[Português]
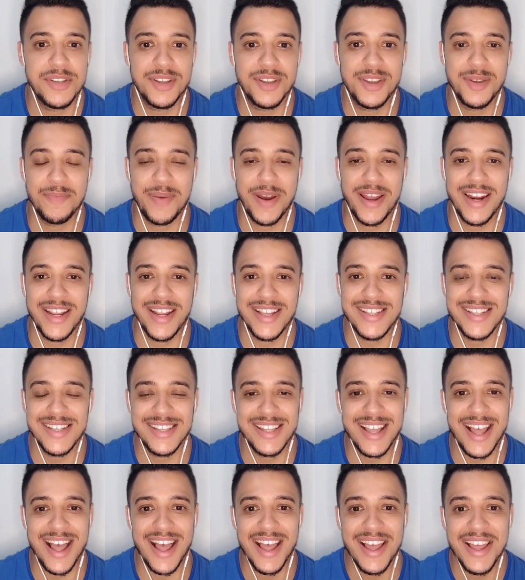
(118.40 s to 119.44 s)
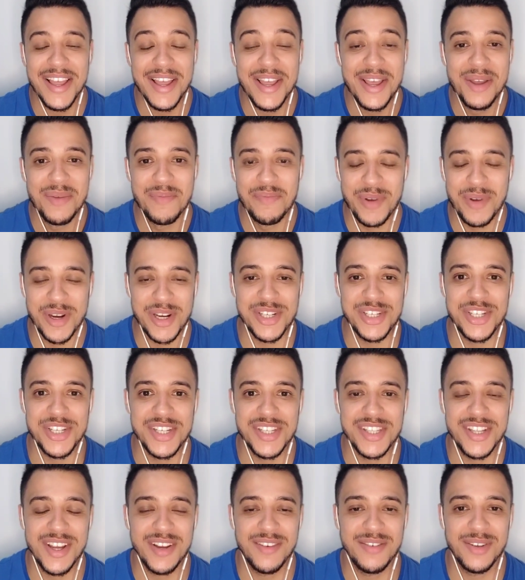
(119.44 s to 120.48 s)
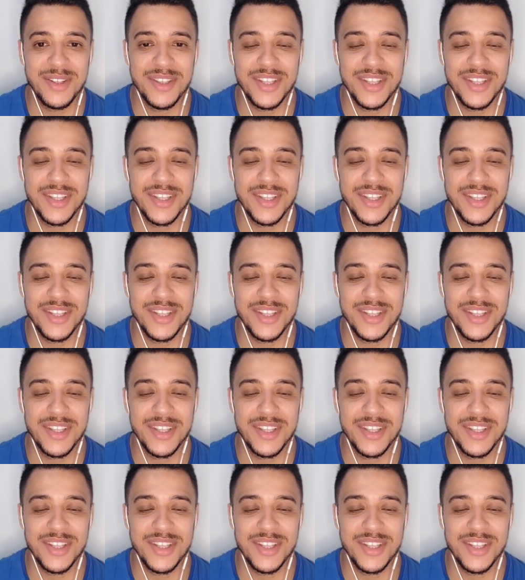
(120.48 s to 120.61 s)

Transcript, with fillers: parece que está perdida. Vou até